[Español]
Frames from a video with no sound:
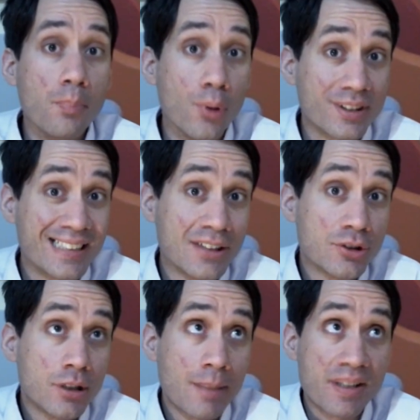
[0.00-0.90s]
Por
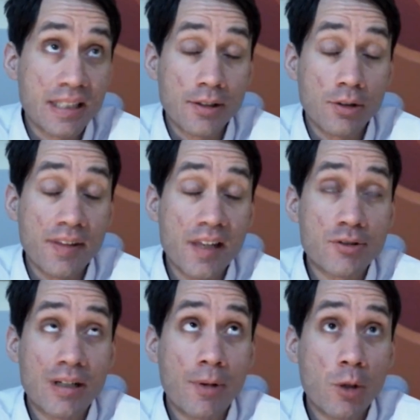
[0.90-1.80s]
tanto, a pesar de lo que dice la
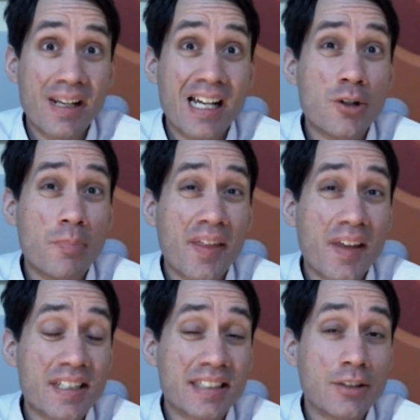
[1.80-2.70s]
señora Palomera, no
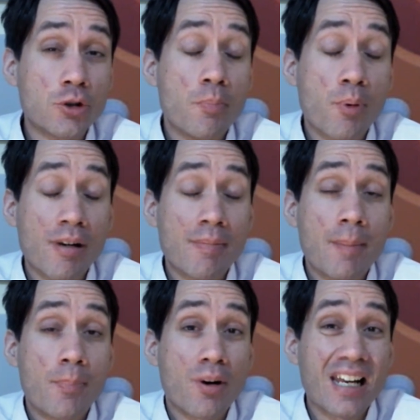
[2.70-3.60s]
parece que sea tanto un
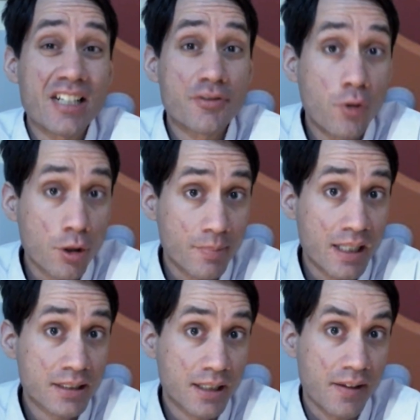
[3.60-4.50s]
problema por las
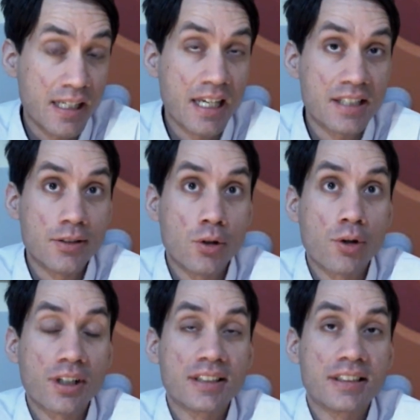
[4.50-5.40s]
formas, que diría que han sido
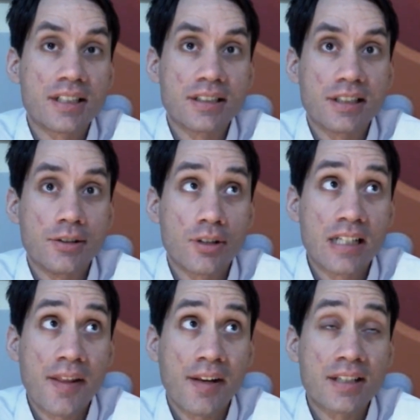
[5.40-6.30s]
correctas, del señor
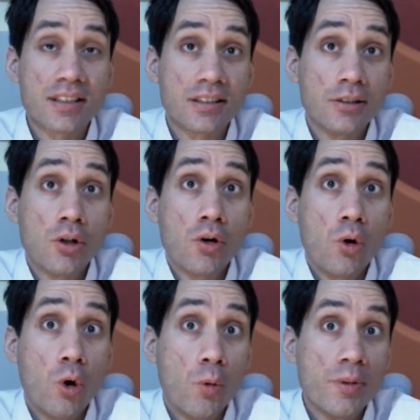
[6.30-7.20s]
Cárdenas, sino o